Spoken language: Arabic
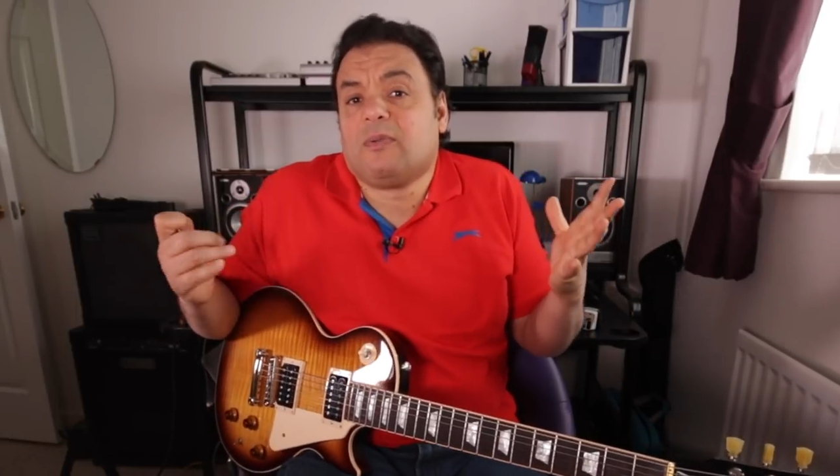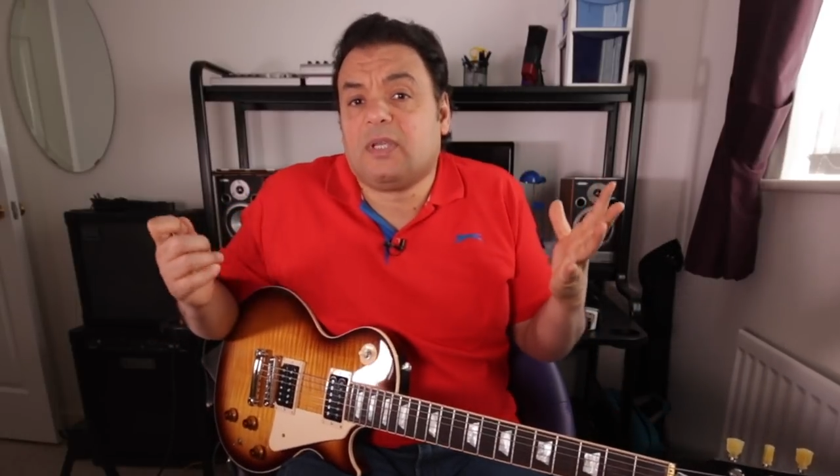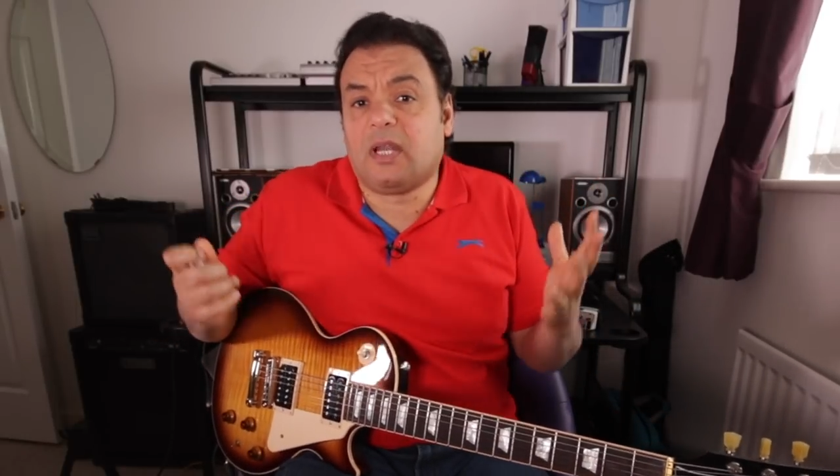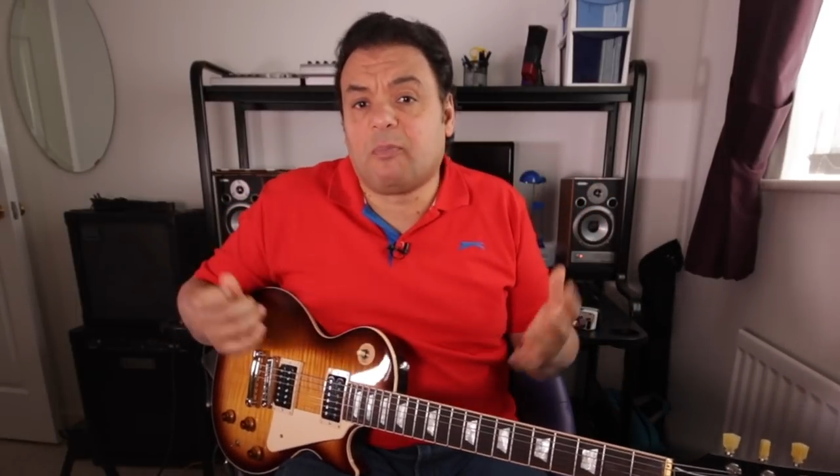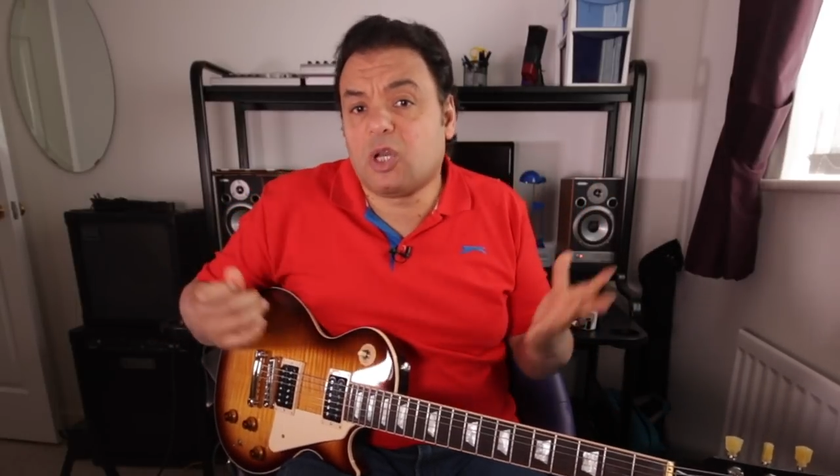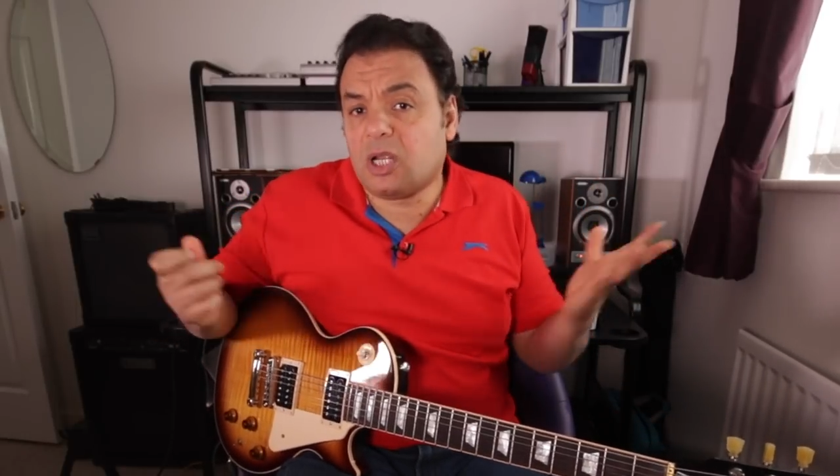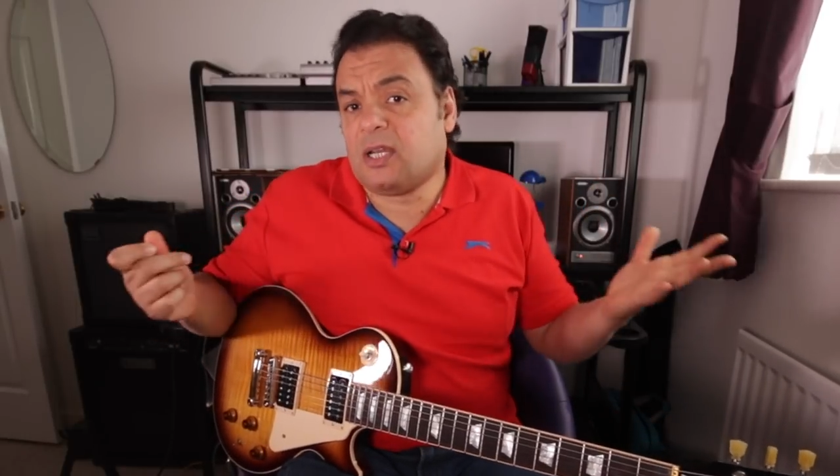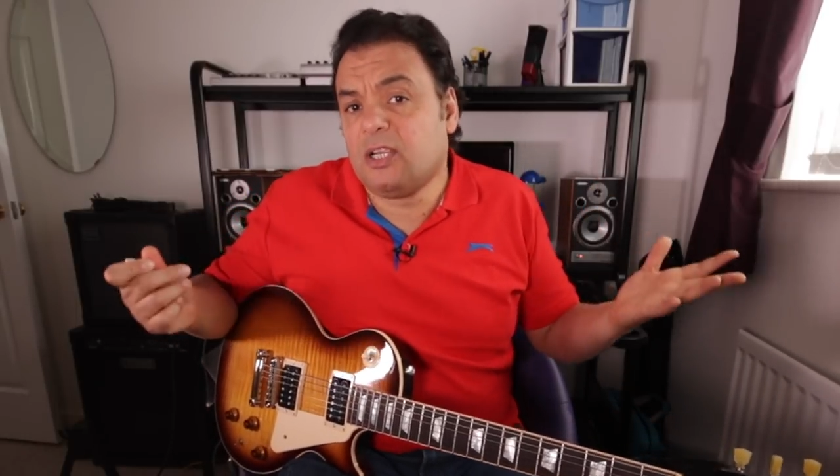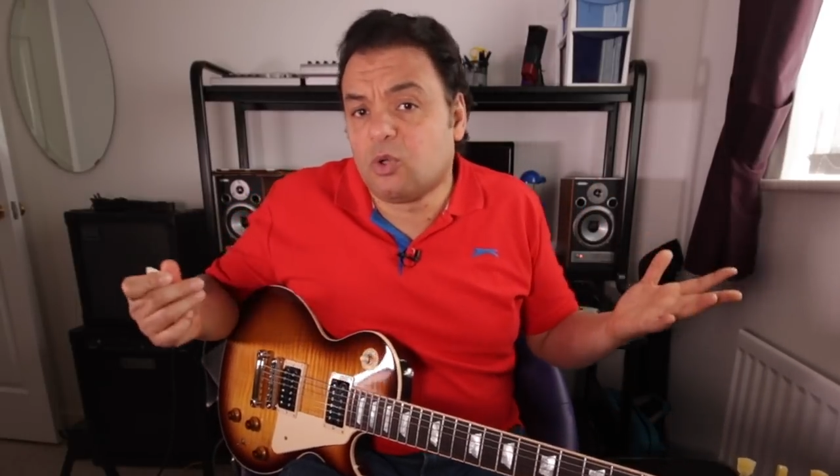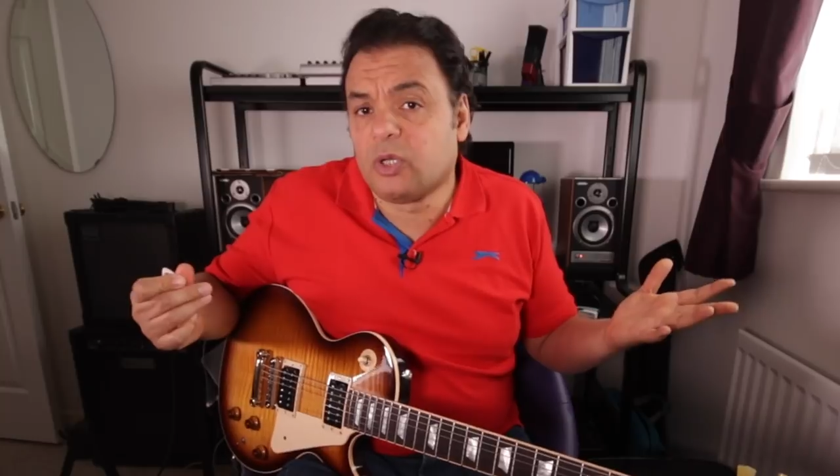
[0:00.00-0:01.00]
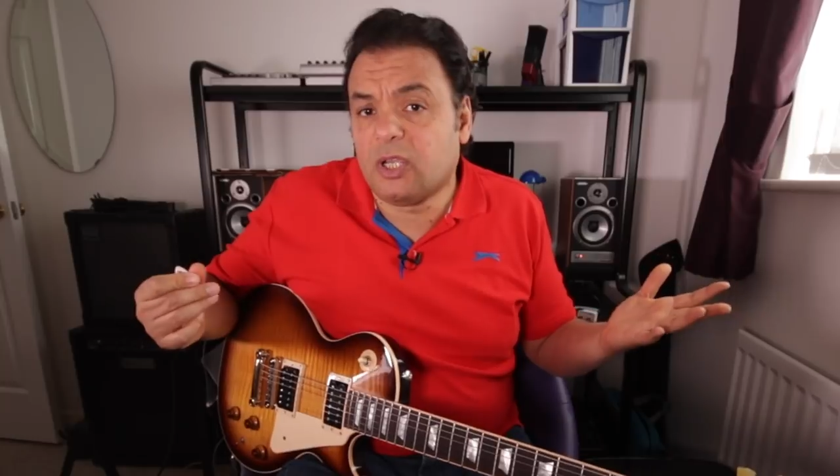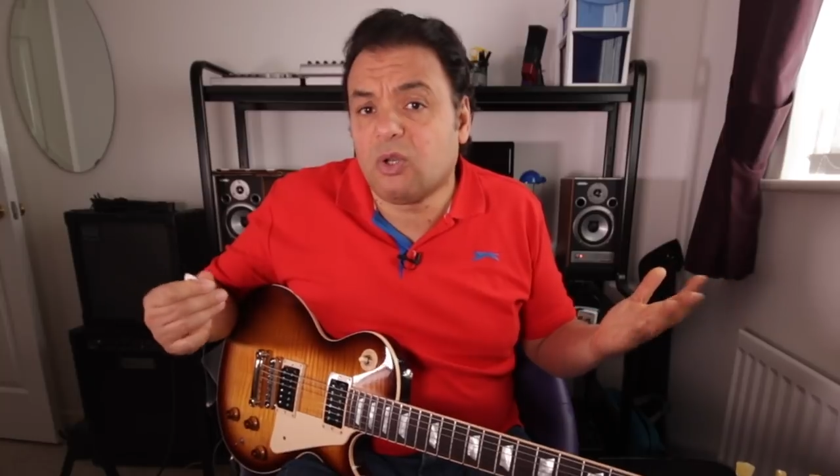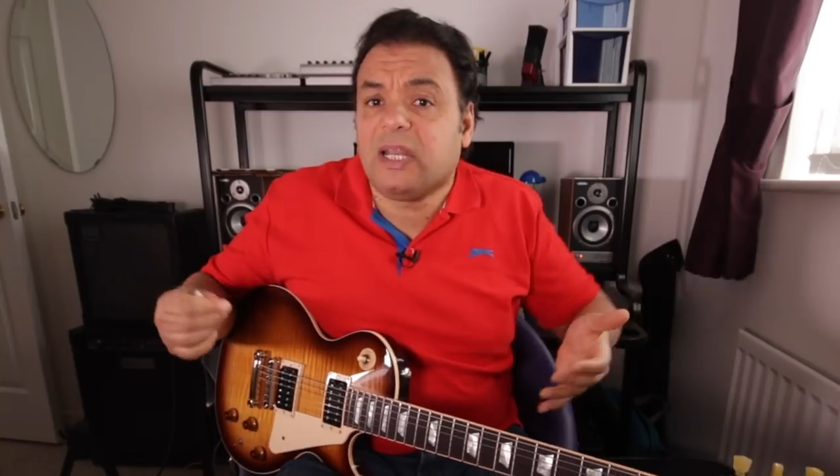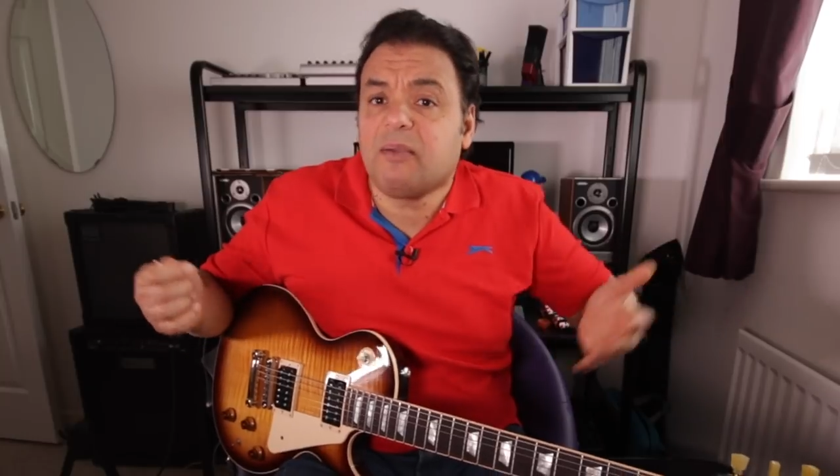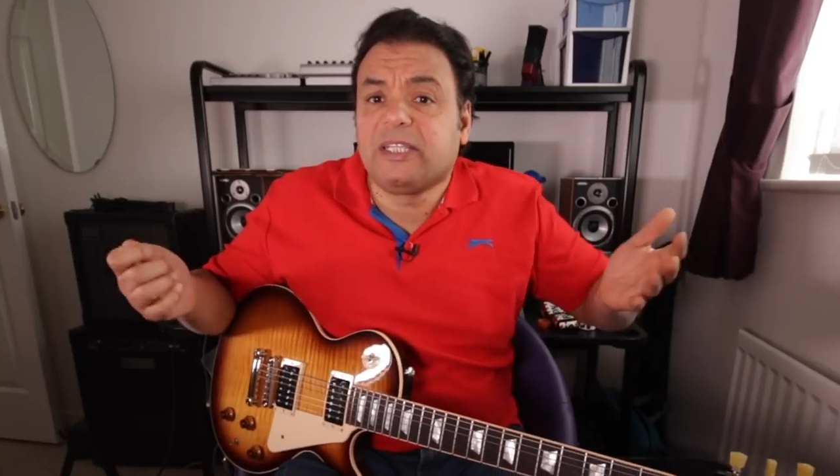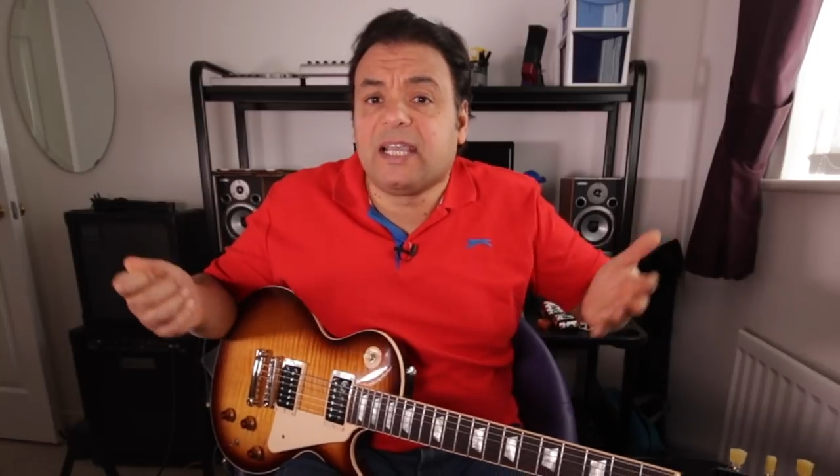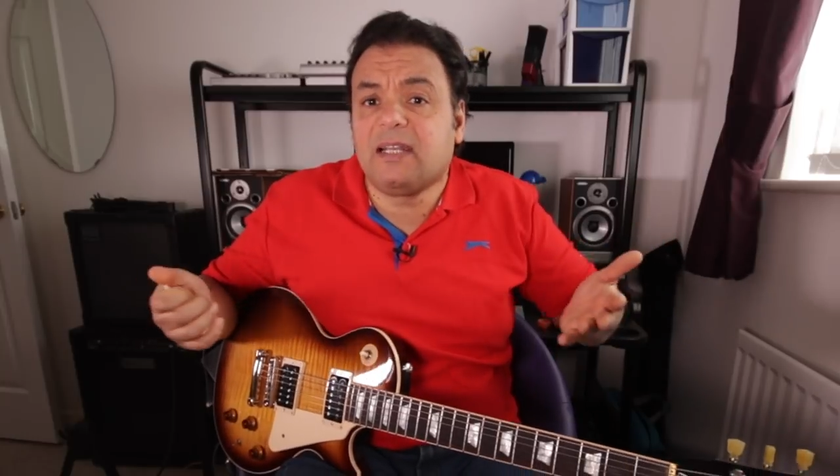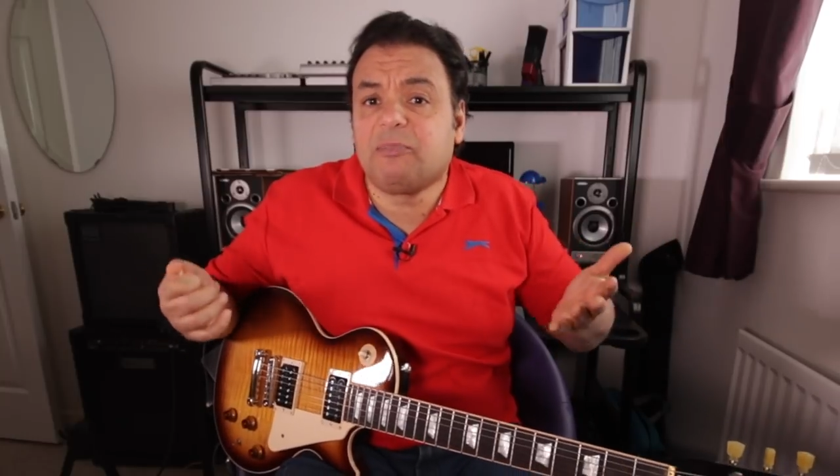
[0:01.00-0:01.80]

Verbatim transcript: العباره عن ايه الاغنيه الاغنيه بتغن...